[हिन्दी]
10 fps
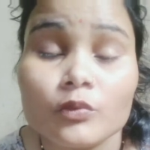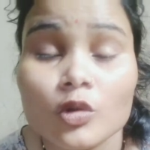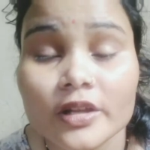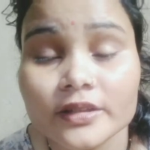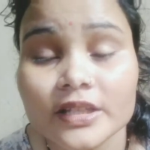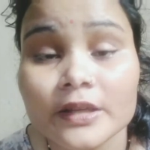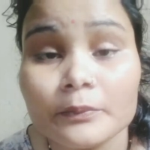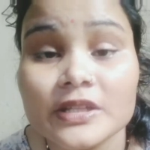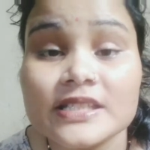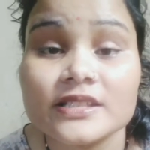बोल रहे थे कि
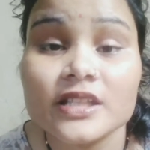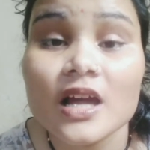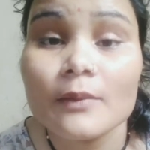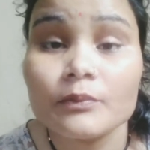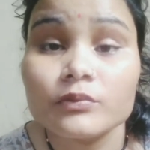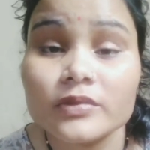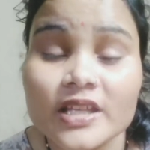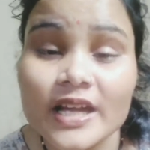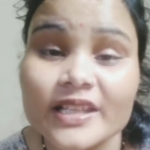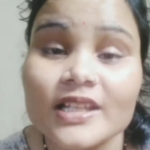प्लीज़ दी आप
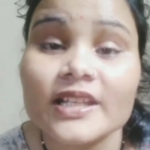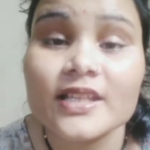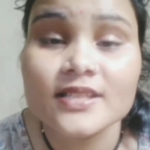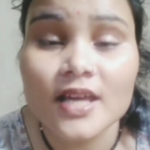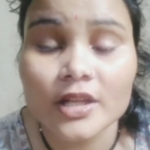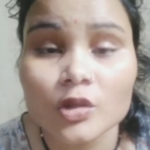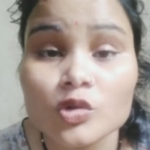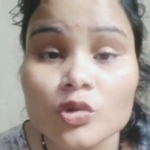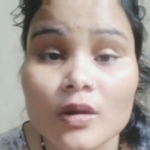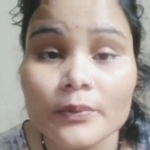क्या क्या लेके जा रही
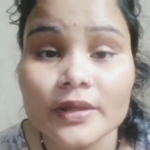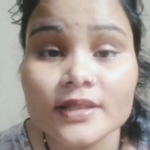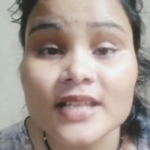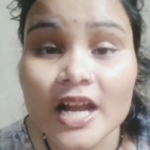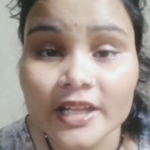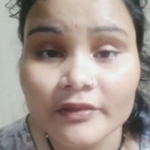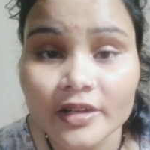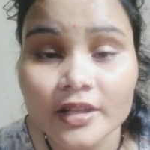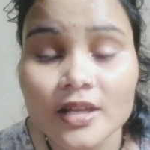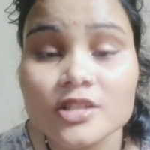हो अपने साड़ी
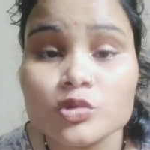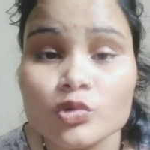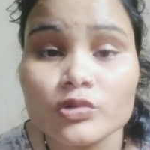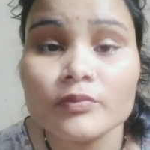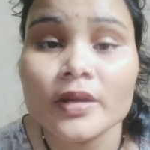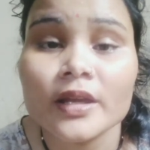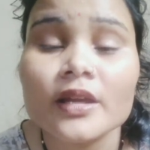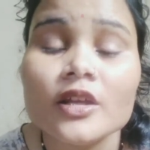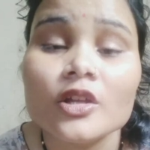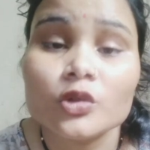वगैरह सूट में
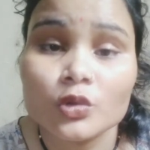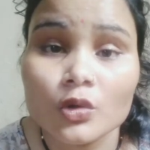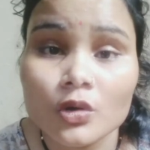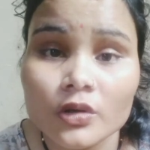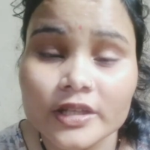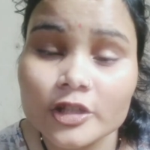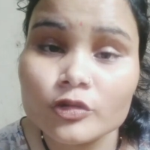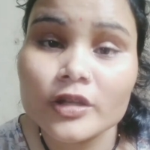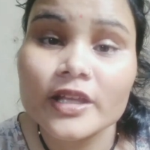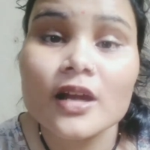तो और
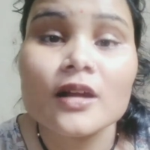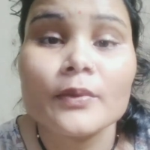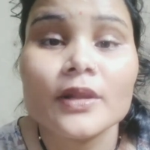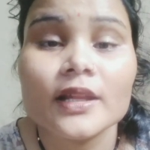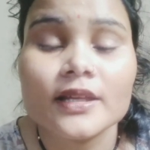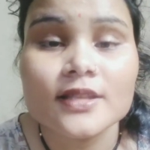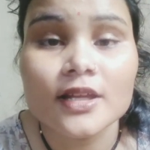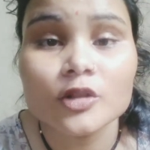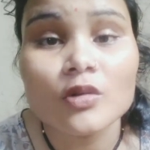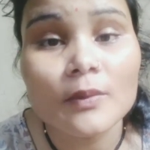किट्टू के क्या कपड़े लेके जा
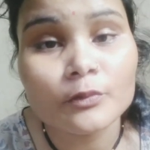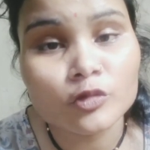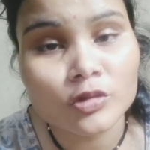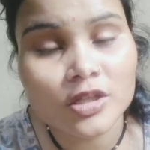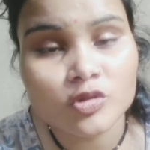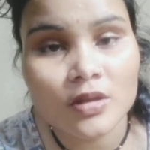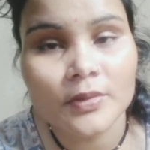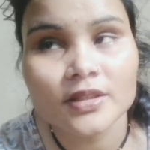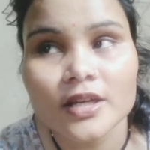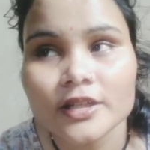रही हो आप पूरा जो है
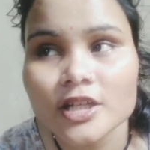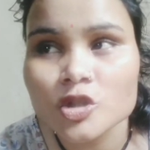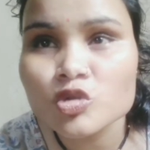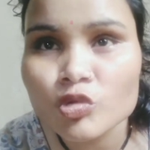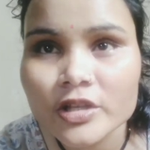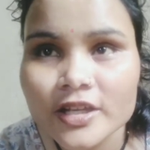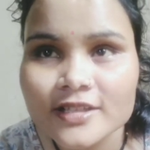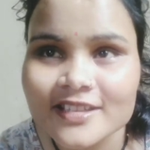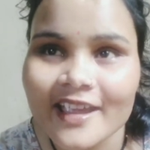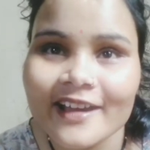बताना चूड़ी
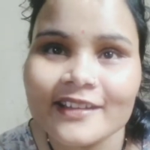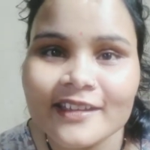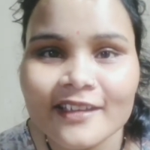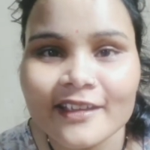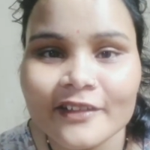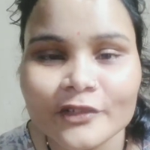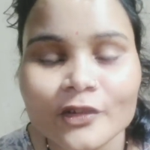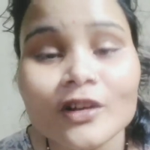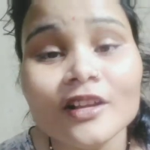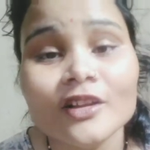का सेट ये वो
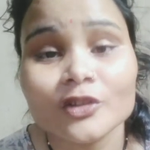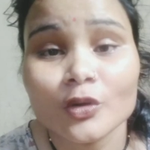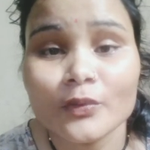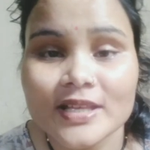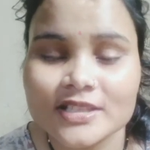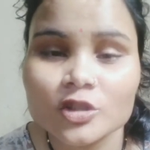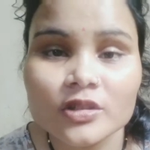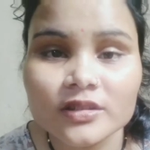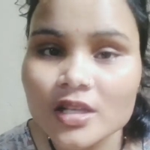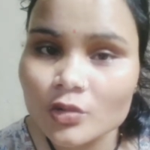तो वैसे तो
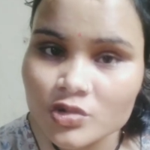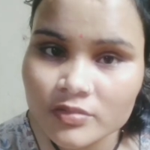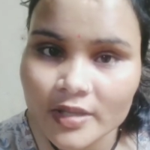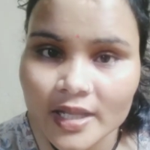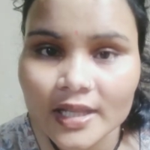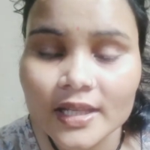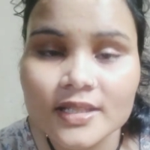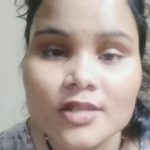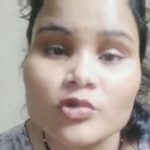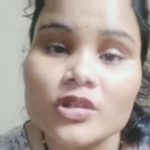इतना कुछ मैं नहीं
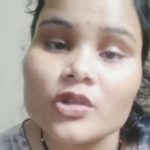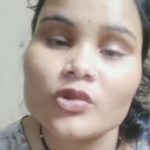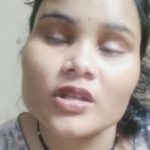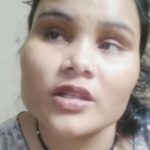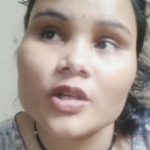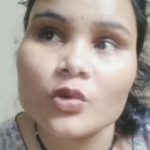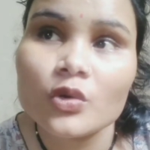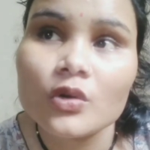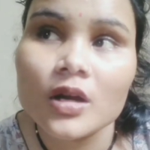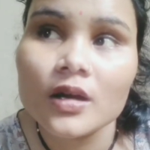लेके जाऊँगी क्योंकि
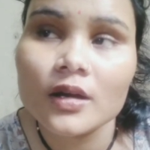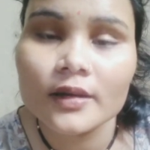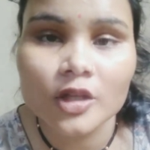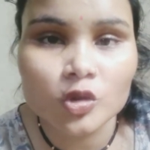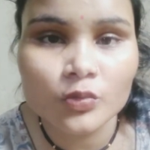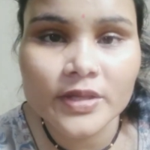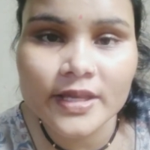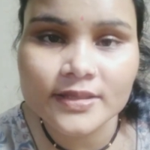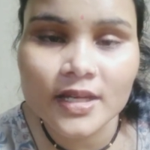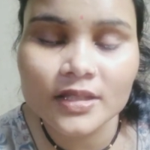देखो किट्टू भी
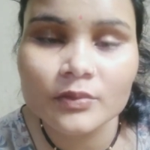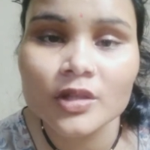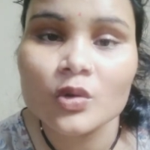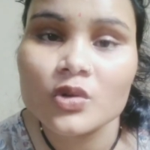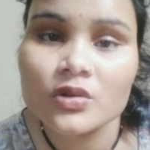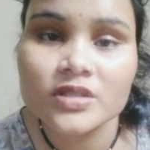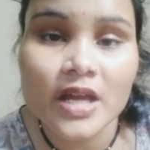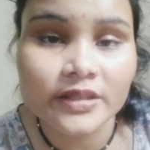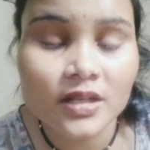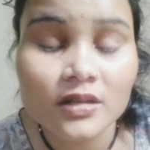है साथ में और
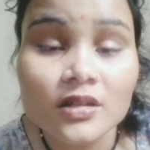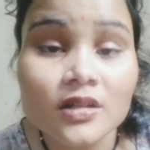ज़्यादा